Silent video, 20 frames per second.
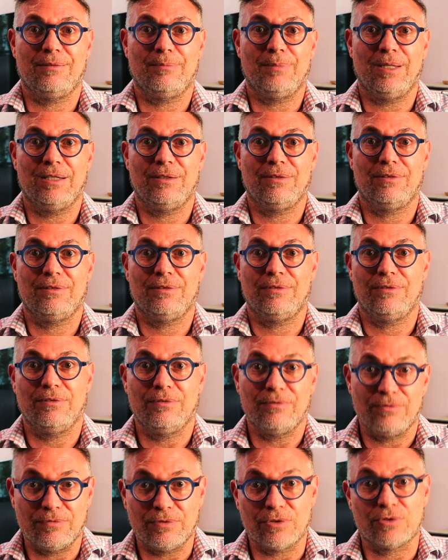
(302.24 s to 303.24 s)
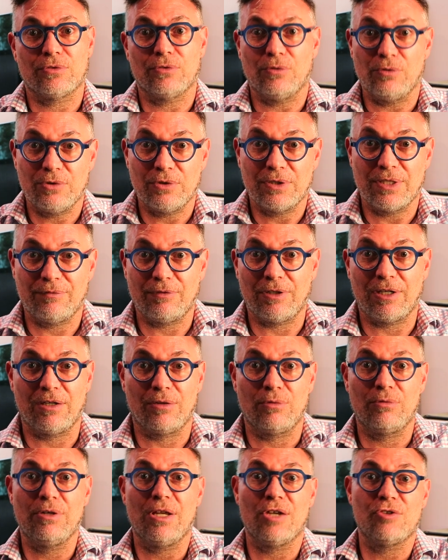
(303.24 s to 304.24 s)
ben, votre, au lieu d'avoir un
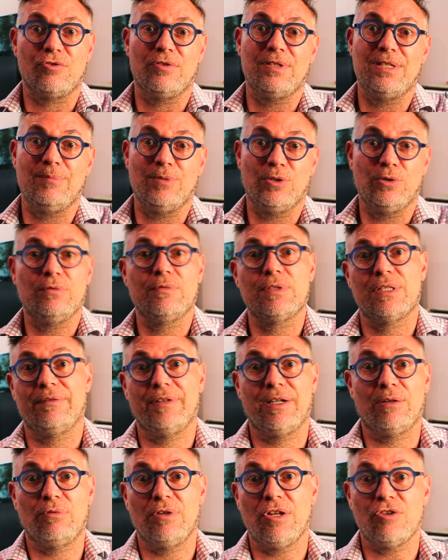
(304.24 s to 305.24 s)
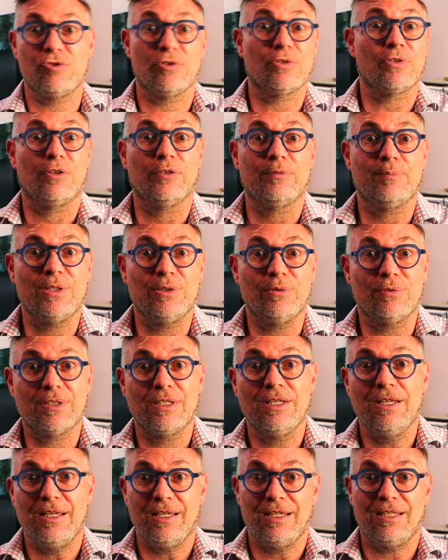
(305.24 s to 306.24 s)
roulage de 10 minutes, vous avez un roulage de 30 minutes.
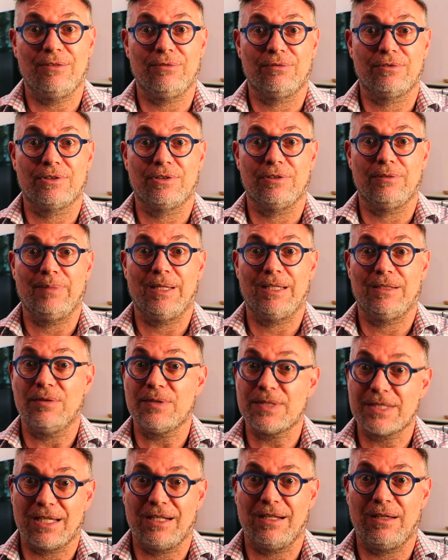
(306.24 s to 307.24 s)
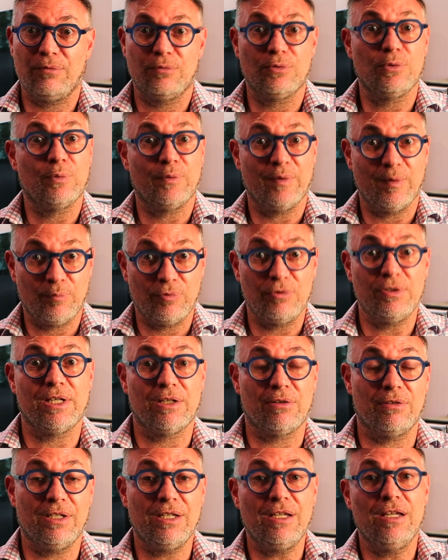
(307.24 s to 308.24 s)
Et donc donc euh, bah, dans ce cas-là, vous ne pouvez plus
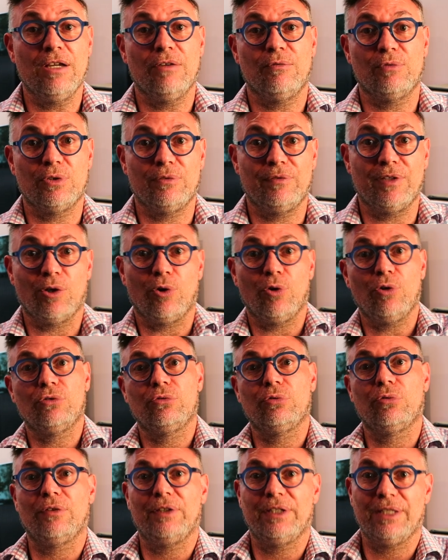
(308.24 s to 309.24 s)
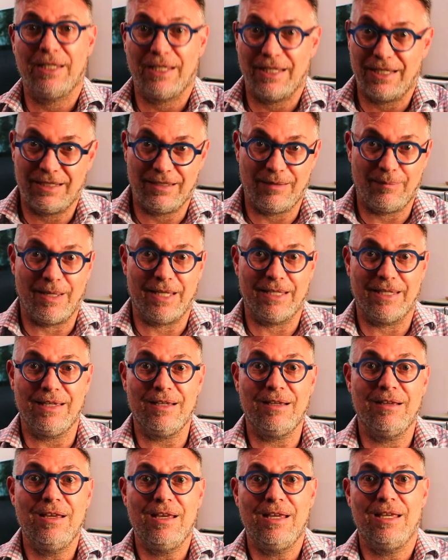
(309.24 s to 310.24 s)
décoller, vous devez retourner à la
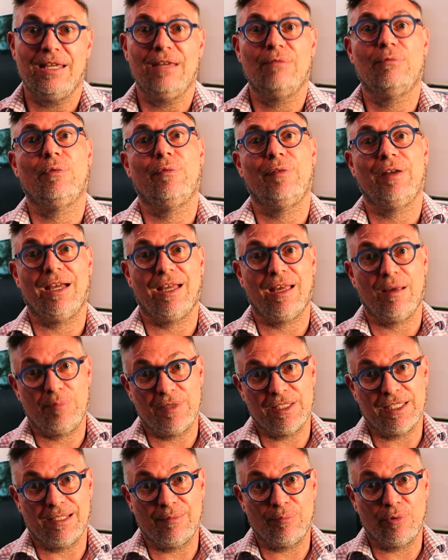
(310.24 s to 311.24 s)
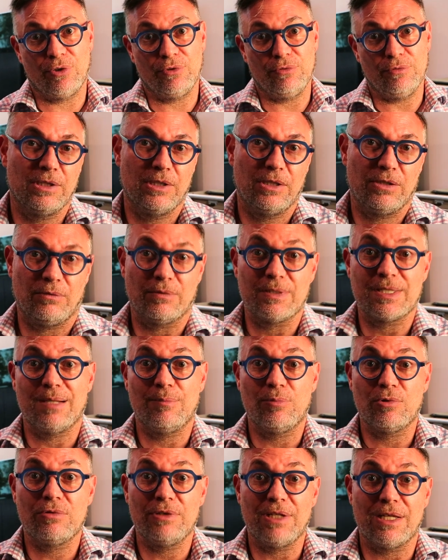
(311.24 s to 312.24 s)
barrière et vous faire réappliquer le produit. Donc ça a
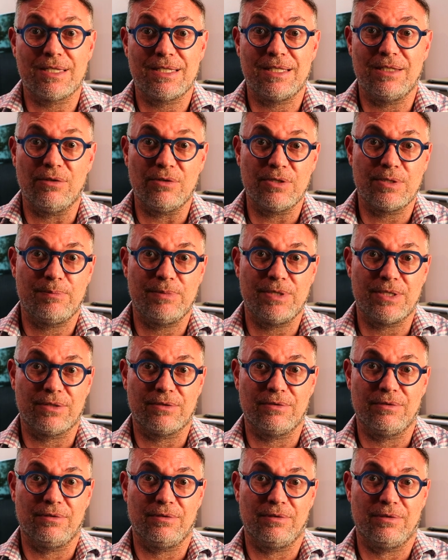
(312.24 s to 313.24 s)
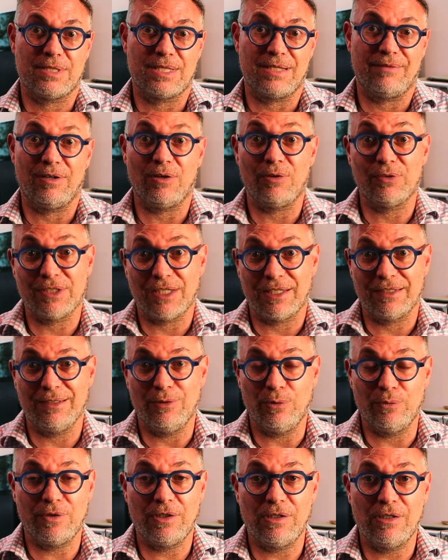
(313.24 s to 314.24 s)
beaucoup d'incidence puisque euh, ça va retarder
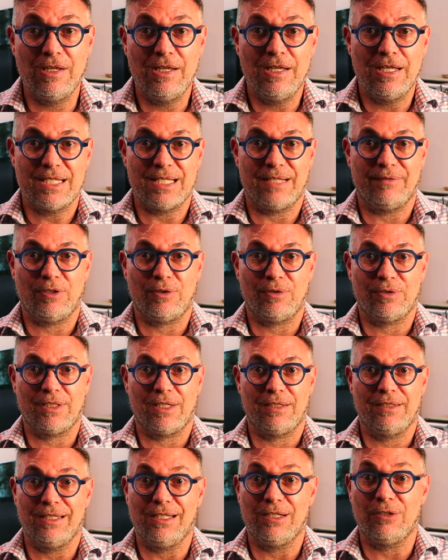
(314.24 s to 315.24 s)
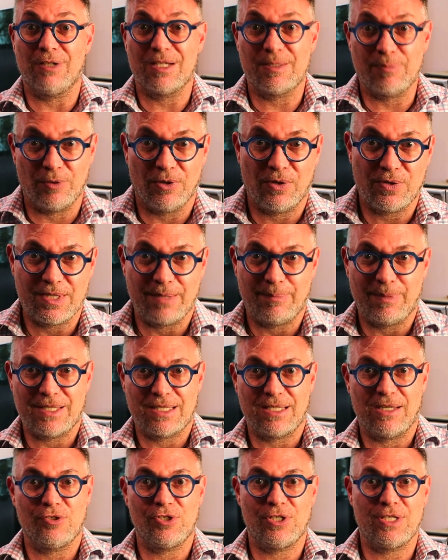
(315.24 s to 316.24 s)
le vol, ça va retarder les correspondances des
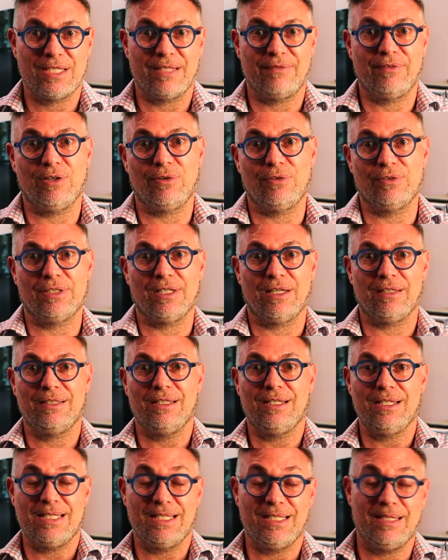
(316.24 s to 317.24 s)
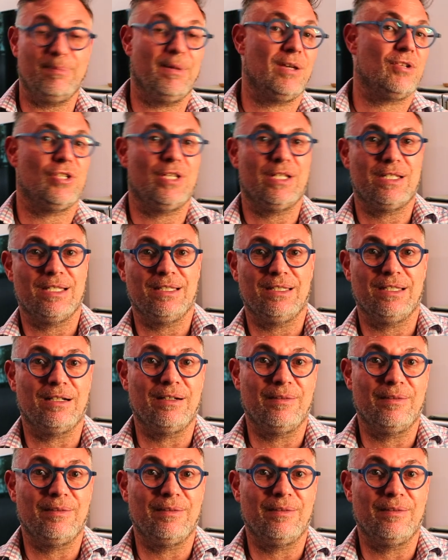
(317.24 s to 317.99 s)
passagers, ça va retarder les équipages, etc.